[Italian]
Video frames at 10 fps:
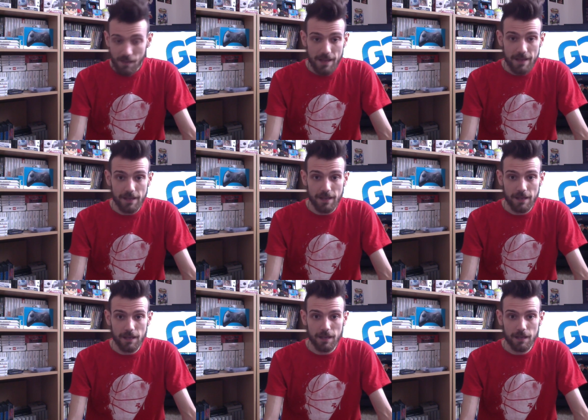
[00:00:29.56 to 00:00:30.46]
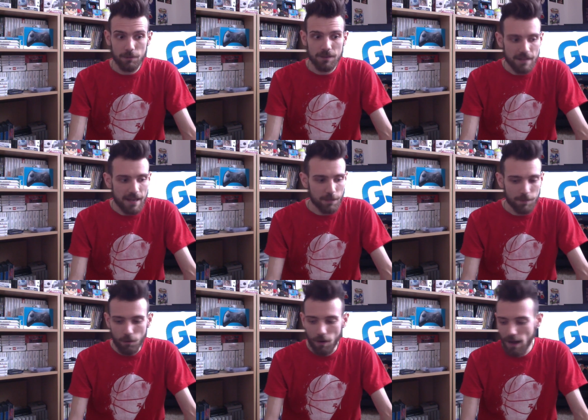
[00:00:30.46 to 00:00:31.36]
e quindi
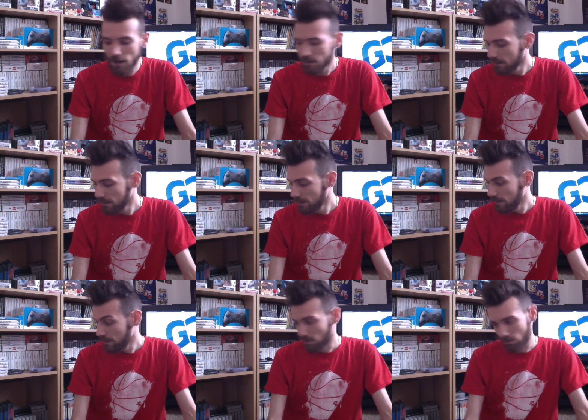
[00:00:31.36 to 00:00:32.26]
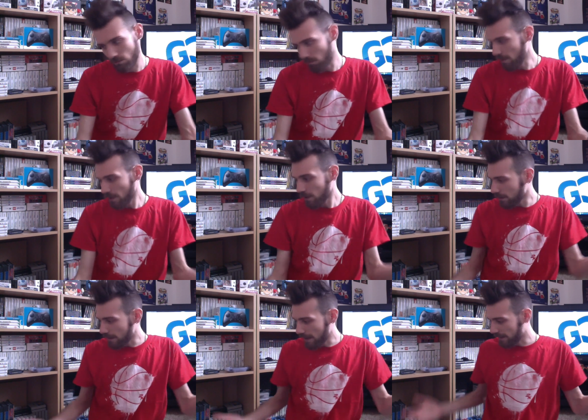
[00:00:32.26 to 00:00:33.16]
eccomi qua, non, non mi ricordo
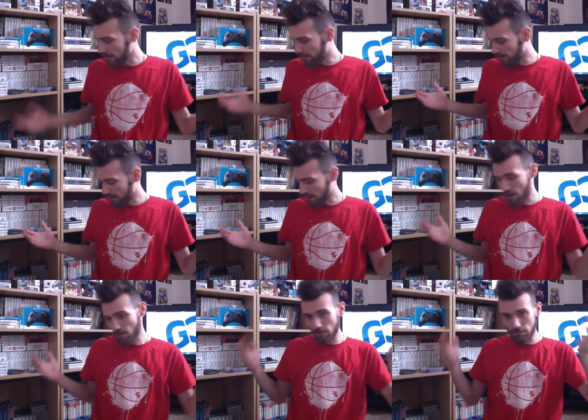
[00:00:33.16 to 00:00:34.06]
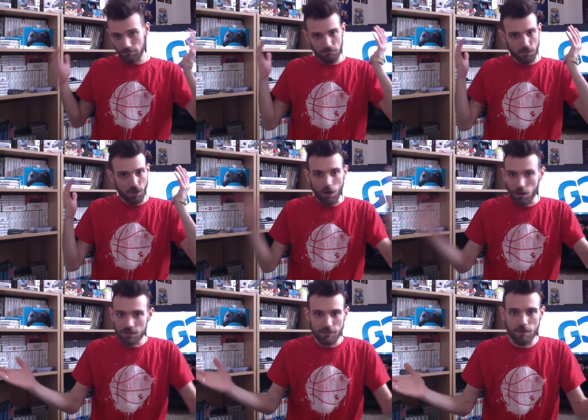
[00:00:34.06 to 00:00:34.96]
neanche di la verità
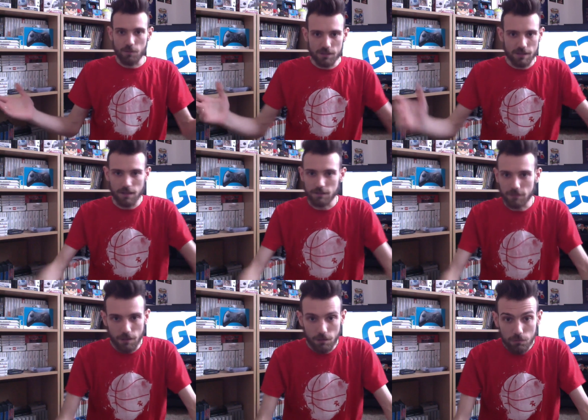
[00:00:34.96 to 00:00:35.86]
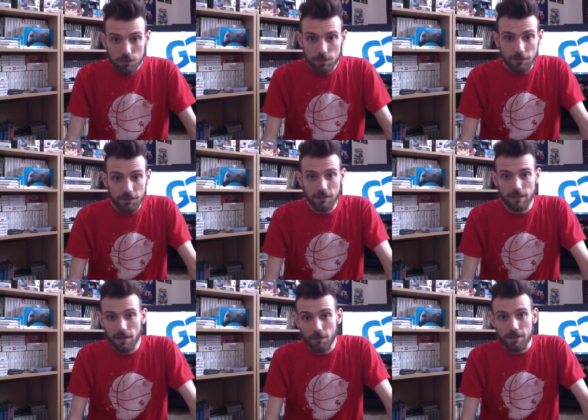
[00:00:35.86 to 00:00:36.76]
cosa vi ho mostrato nell'ultimo video
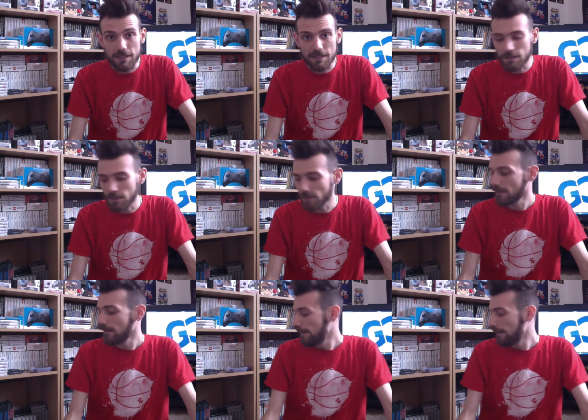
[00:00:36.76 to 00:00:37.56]
degli acquisti,